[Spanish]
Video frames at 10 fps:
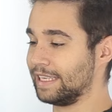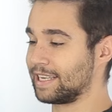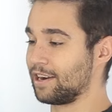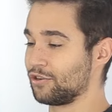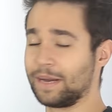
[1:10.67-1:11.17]

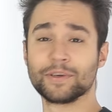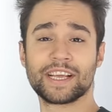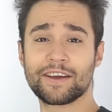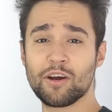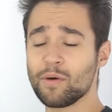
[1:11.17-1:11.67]
Desenrollamos
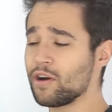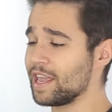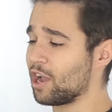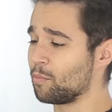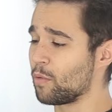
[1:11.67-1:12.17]
el
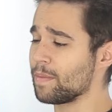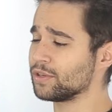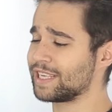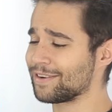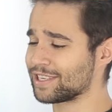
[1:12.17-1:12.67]
globo y como
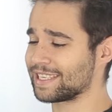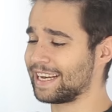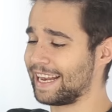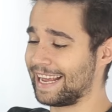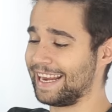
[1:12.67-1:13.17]
vemos ya no se
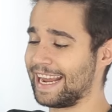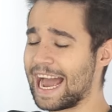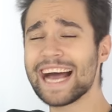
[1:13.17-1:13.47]
sale el aire,